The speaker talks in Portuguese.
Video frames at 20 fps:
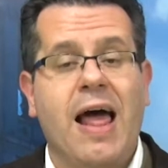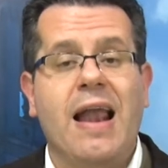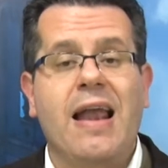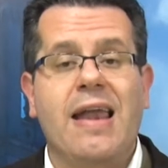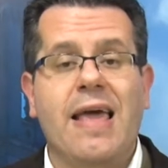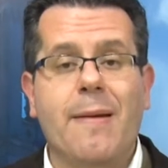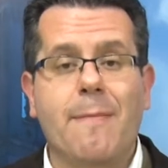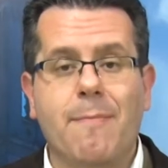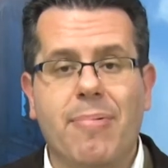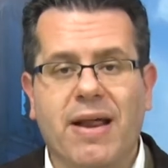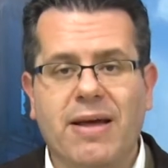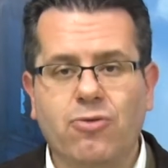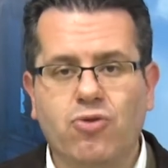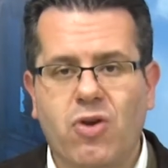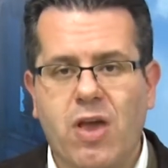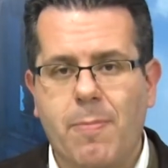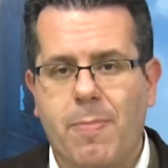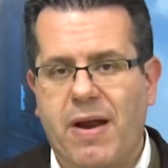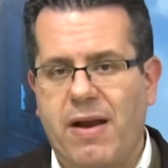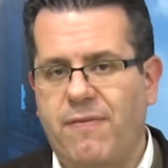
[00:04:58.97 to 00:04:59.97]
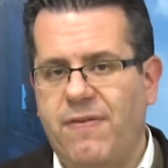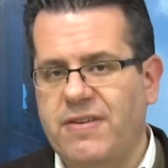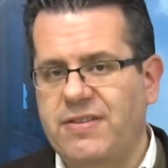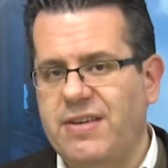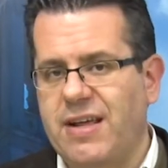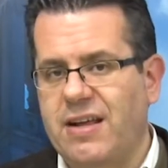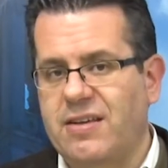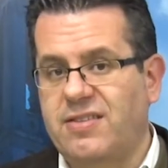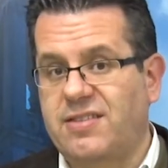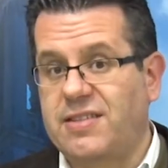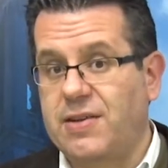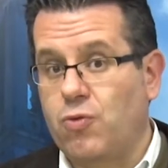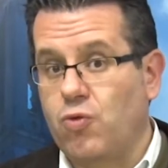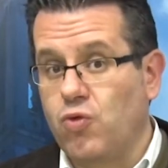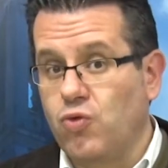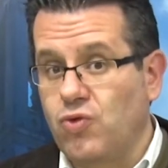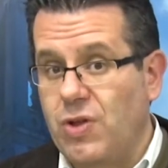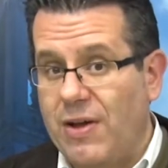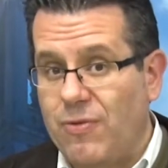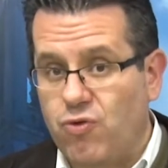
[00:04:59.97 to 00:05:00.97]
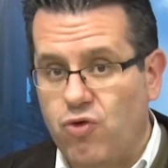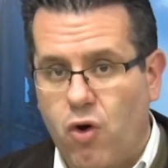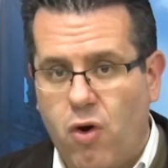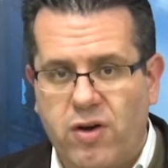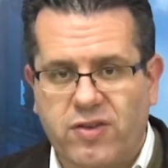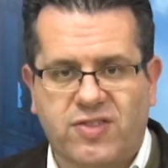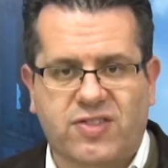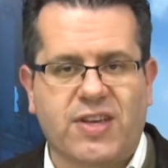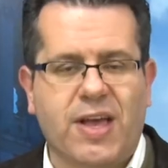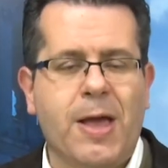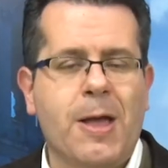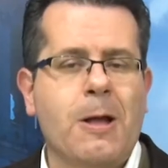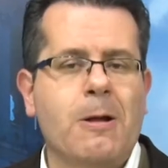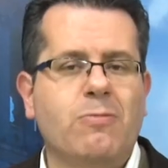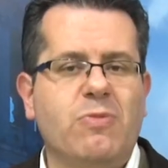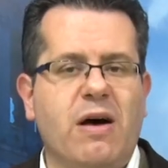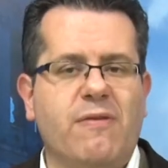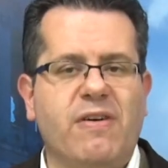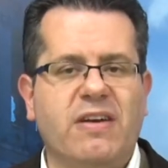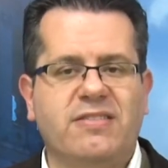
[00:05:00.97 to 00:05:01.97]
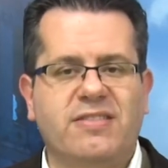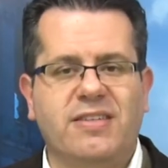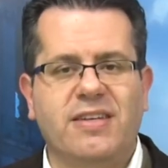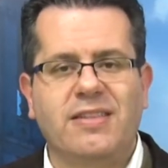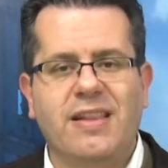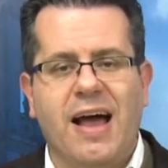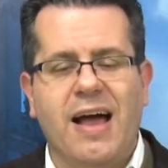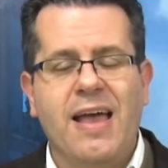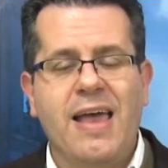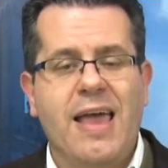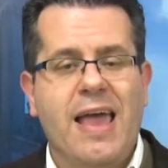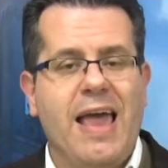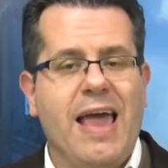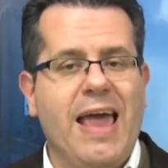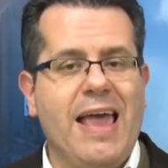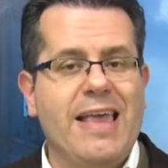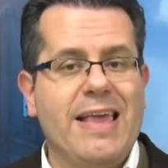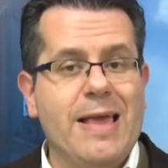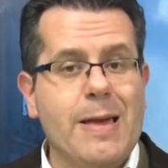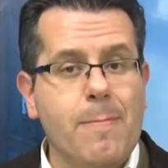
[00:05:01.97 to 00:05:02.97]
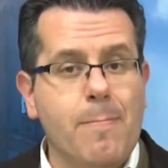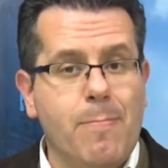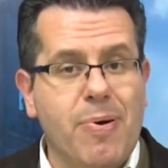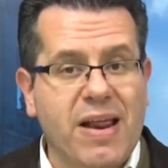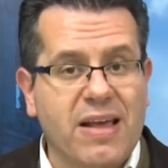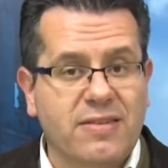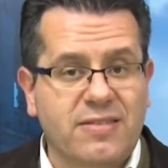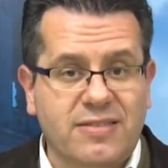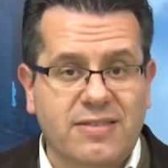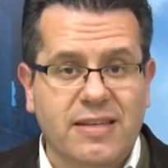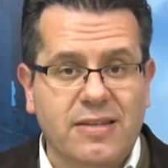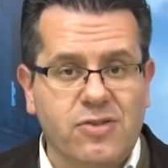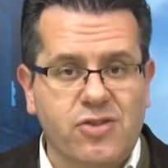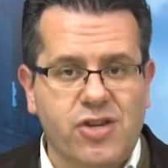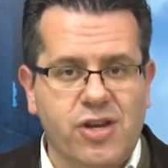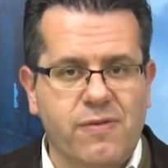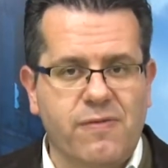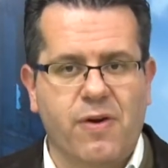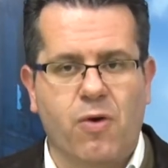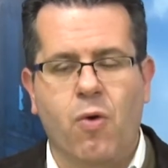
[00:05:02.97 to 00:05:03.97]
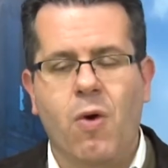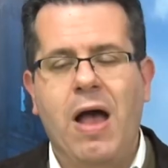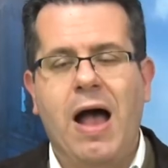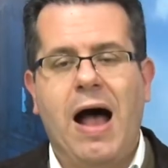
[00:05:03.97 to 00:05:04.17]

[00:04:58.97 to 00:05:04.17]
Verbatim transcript: Lembrando que para fazer a segunda dose da vacina é imprescindível